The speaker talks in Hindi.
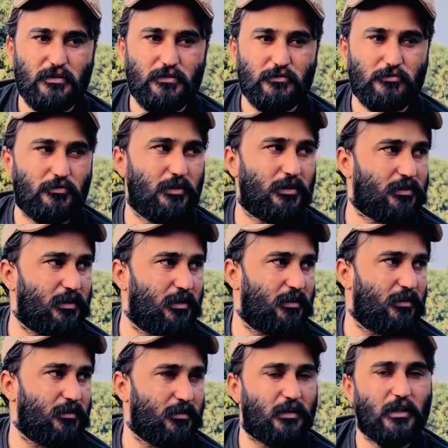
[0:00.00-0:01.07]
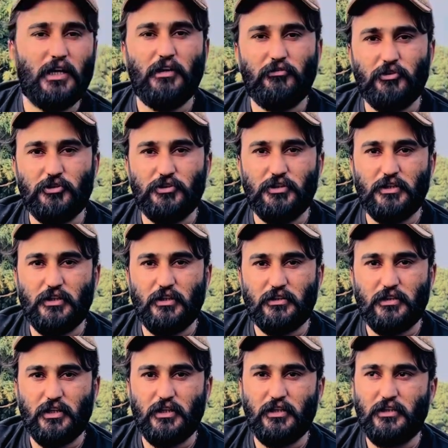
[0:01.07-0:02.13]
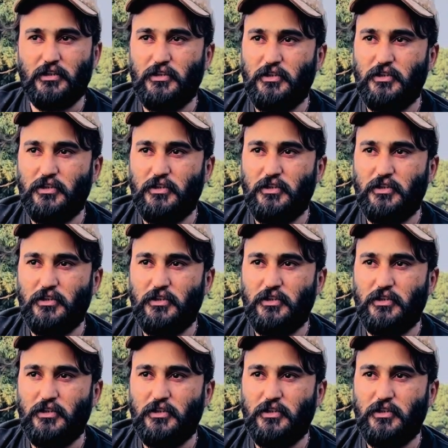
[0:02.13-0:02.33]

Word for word: तो देखते हैं क्या एवरेज निकलता है